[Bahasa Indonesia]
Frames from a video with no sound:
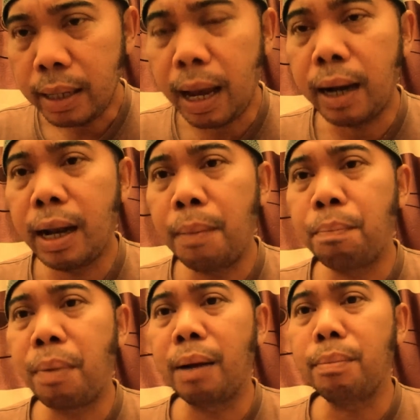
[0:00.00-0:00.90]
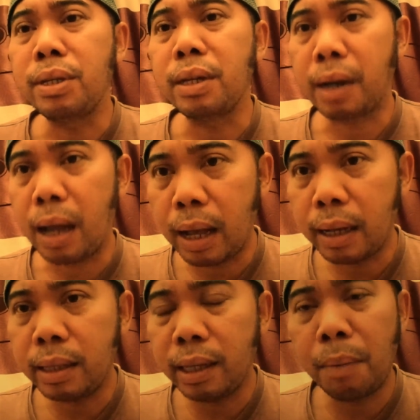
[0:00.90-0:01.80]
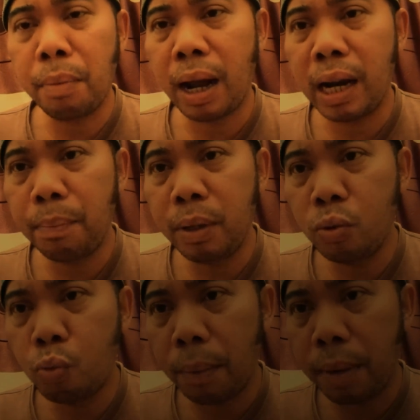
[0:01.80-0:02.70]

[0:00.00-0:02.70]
yang gampang menyerah ketika menghadapi sebuah